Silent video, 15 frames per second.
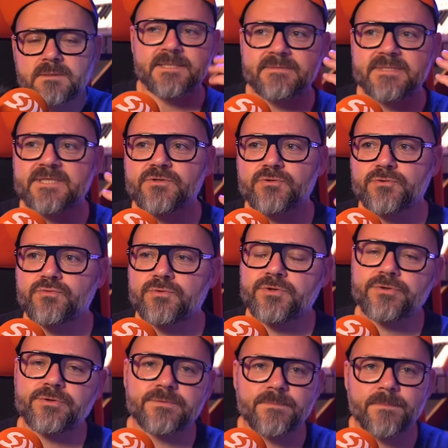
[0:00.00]
Mais c'est surtout
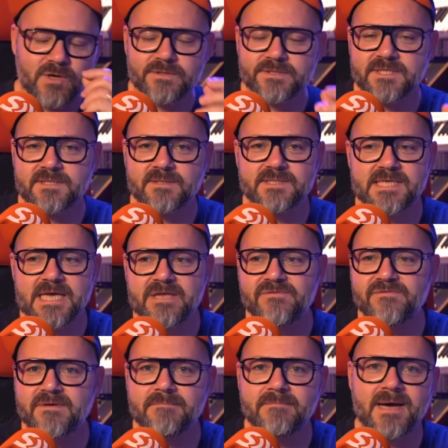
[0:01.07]
que, en disant ça, il
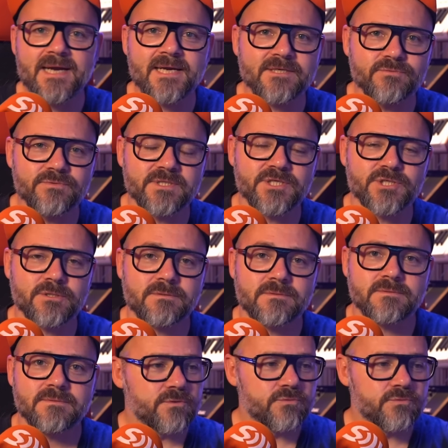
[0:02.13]
fait mal à tous ces gens.